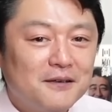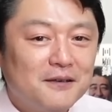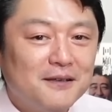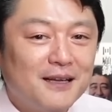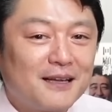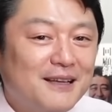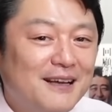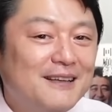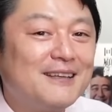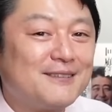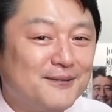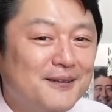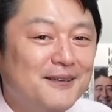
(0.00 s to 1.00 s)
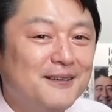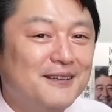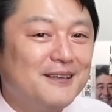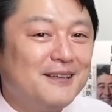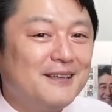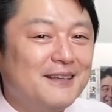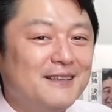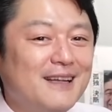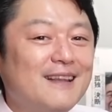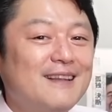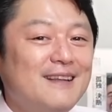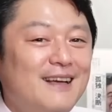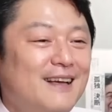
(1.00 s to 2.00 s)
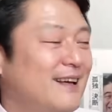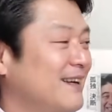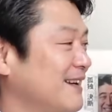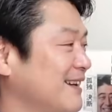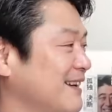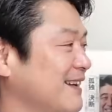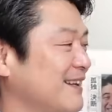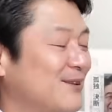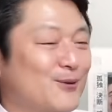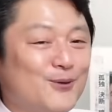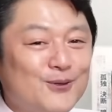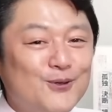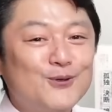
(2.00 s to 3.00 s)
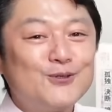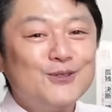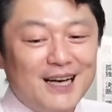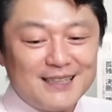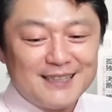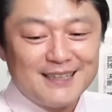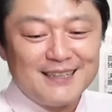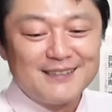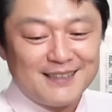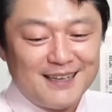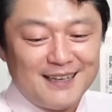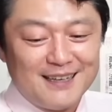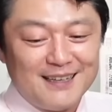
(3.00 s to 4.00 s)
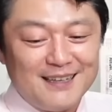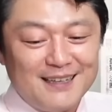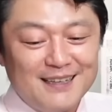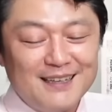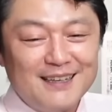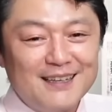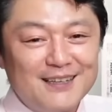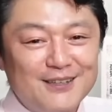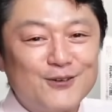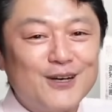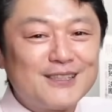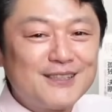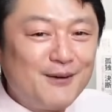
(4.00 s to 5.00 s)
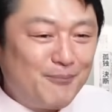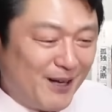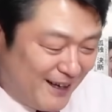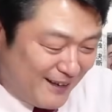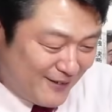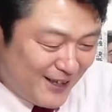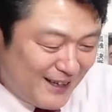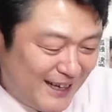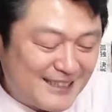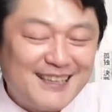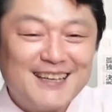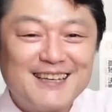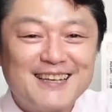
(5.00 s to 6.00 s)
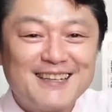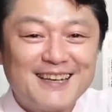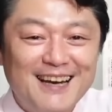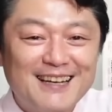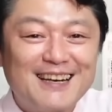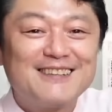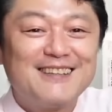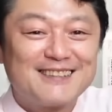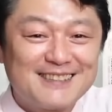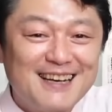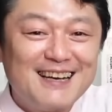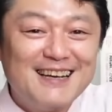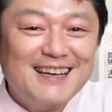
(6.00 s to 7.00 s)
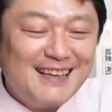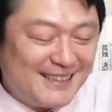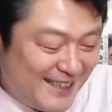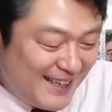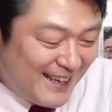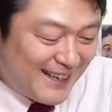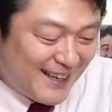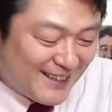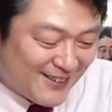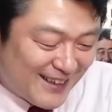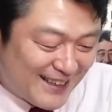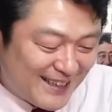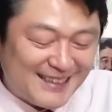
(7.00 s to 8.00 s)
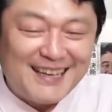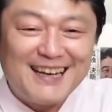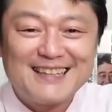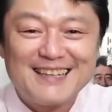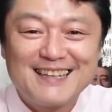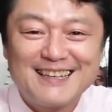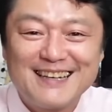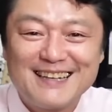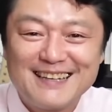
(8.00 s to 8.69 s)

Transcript: なったんでしょうなってえっと翌朝ですか翌朝やっぱりあの働き方改革ですか J アラートがなって働き